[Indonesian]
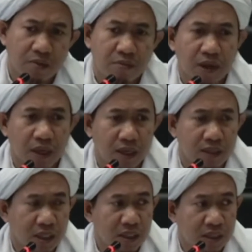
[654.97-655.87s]
maka
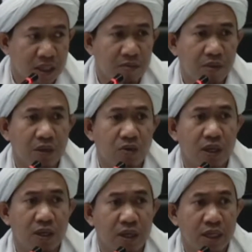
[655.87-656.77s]
si istri
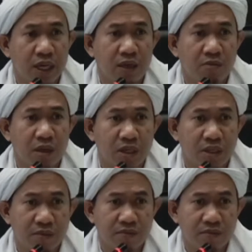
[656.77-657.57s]
melakukan li'an balik.